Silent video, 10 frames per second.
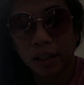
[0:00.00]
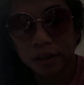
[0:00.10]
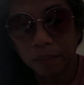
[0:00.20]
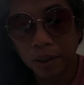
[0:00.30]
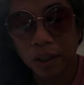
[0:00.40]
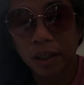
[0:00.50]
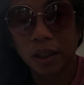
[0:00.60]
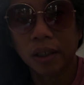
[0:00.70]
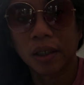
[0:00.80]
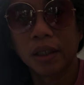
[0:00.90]
nila sa mga
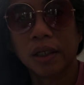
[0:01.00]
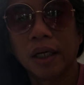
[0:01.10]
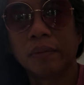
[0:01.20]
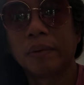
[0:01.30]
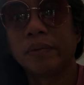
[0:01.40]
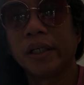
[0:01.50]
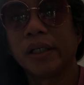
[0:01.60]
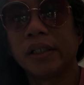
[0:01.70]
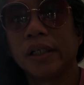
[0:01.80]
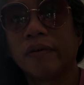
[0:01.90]

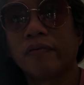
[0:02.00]
MMDA